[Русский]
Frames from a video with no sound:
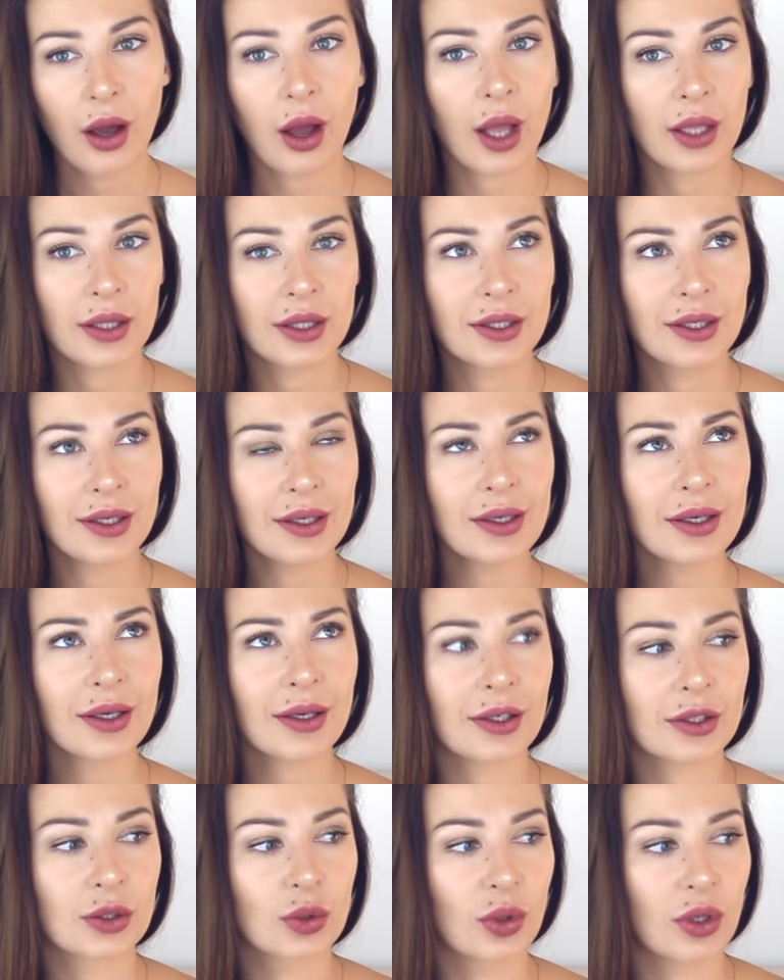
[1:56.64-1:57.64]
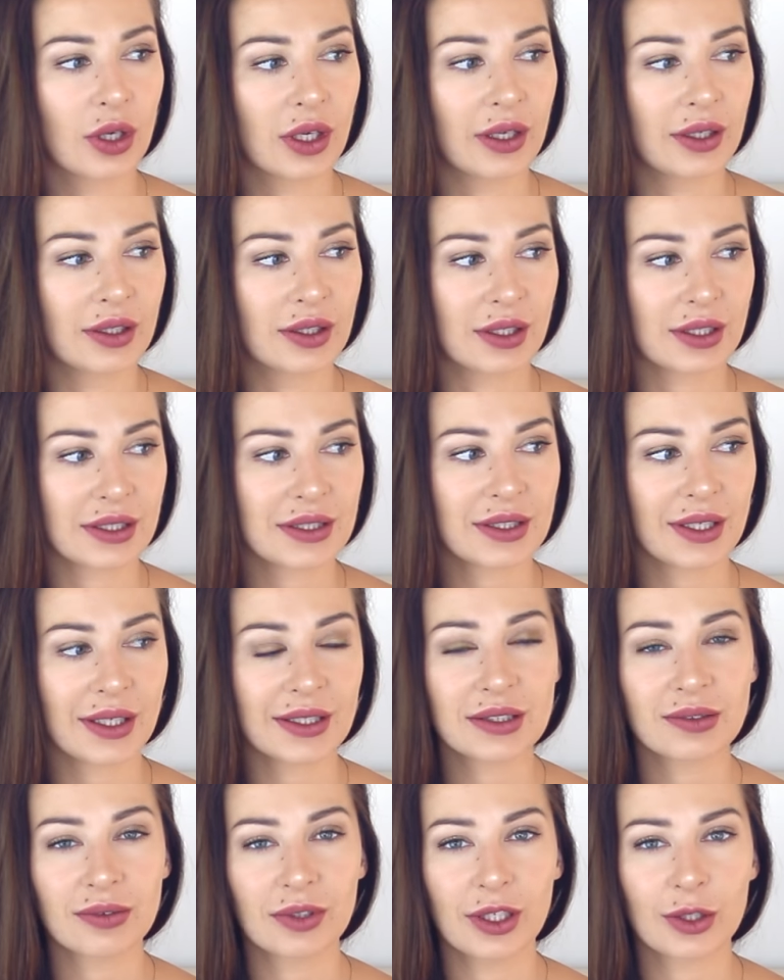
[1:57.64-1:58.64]
Одни, которые
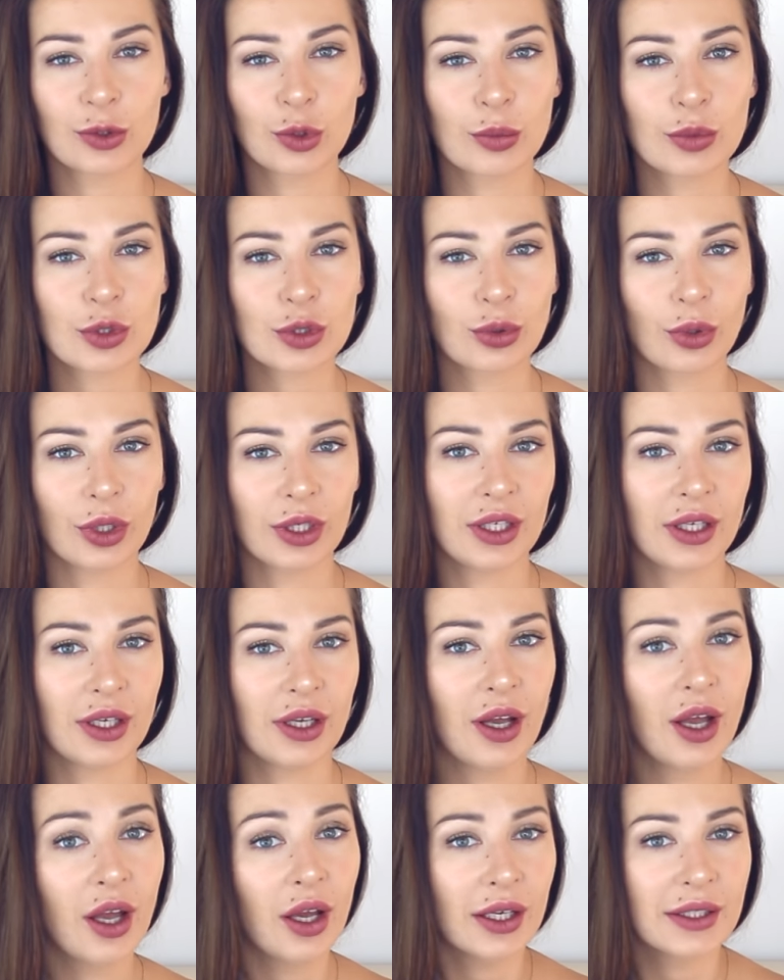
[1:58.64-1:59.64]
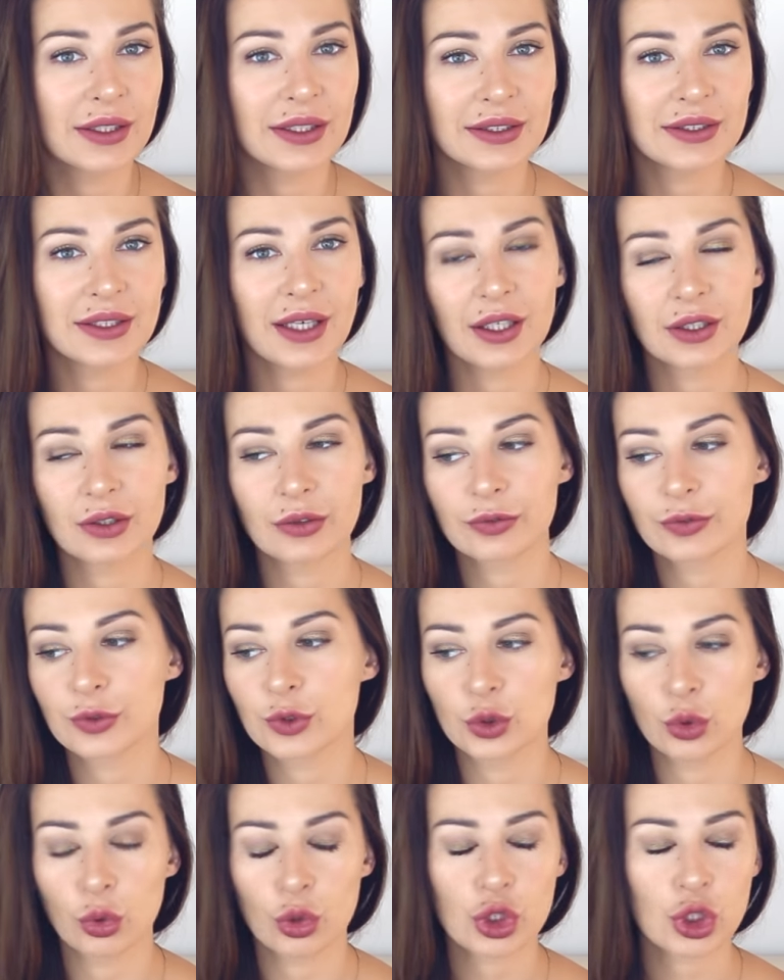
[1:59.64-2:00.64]
рассказывали о том, что они едят
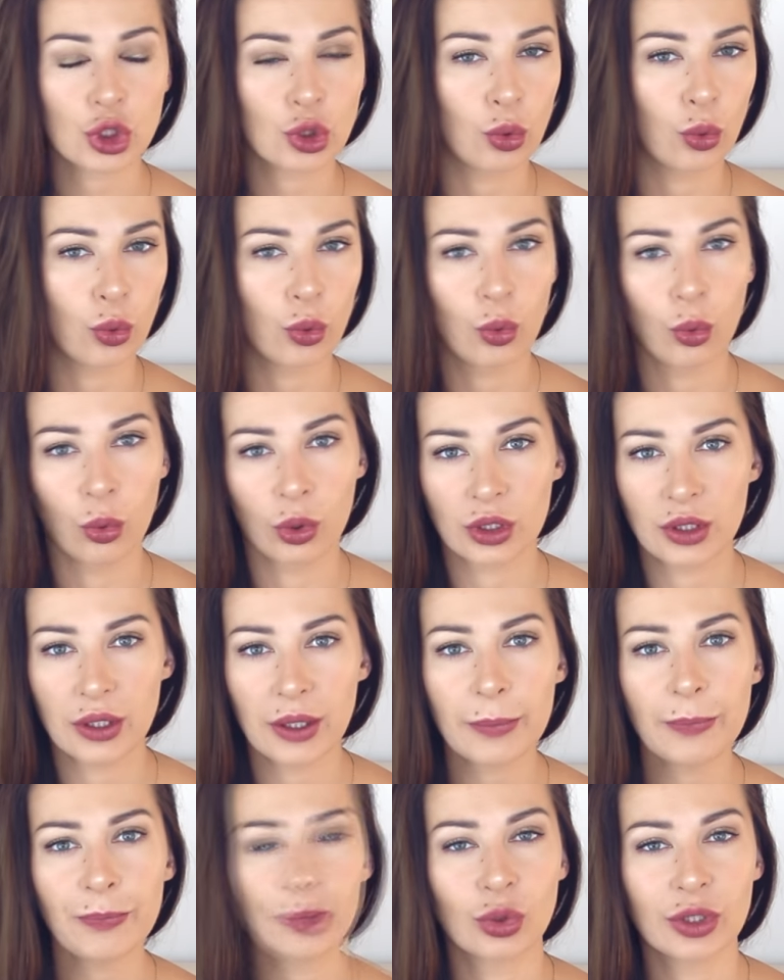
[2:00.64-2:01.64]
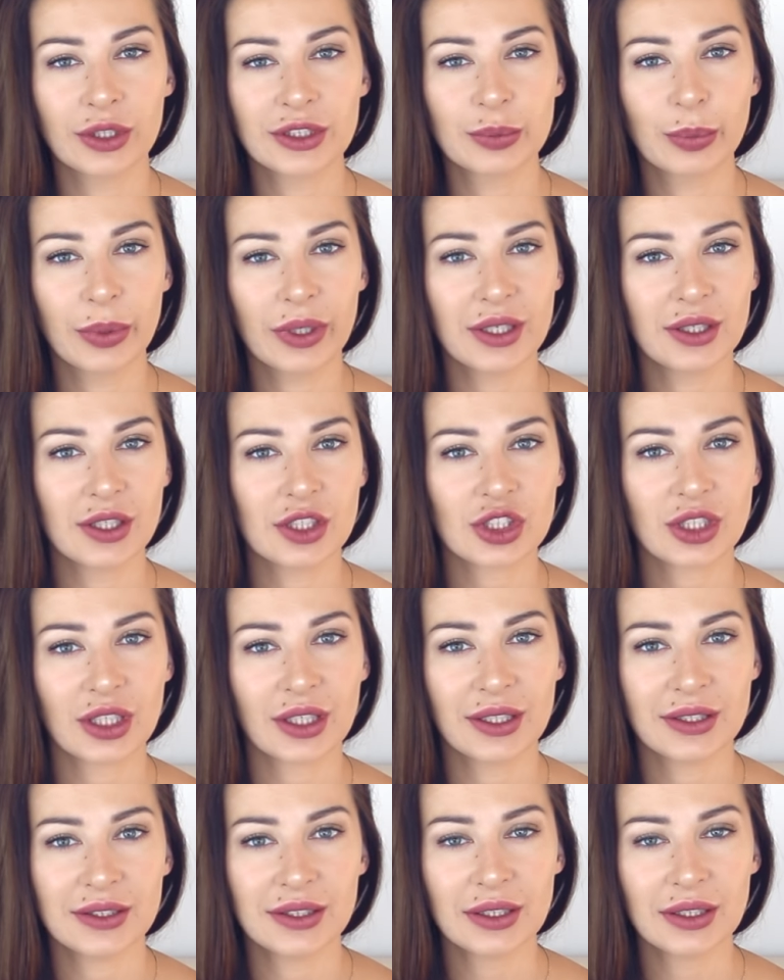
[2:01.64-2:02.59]
все, что угодно. То есть были даже такие